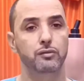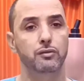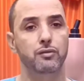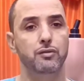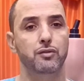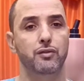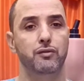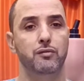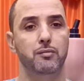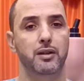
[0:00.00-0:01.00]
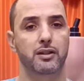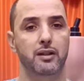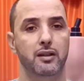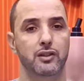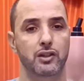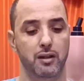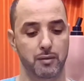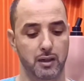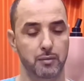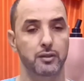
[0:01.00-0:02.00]
وندوزو نشوفوا مباشره
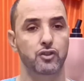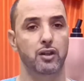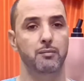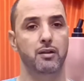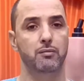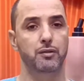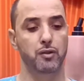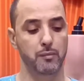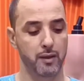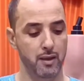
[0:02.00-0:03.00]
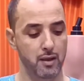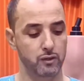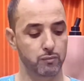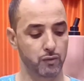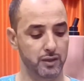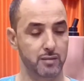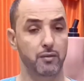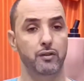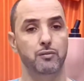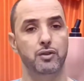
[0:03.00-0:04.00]
الجليبات اللي بغيت نشارك معكم اليوم هذوك
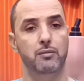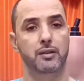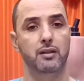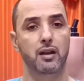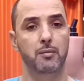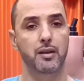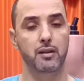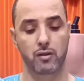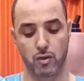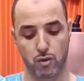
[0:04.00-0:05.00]
بالمناسبه فيهم جليبات ديال البيع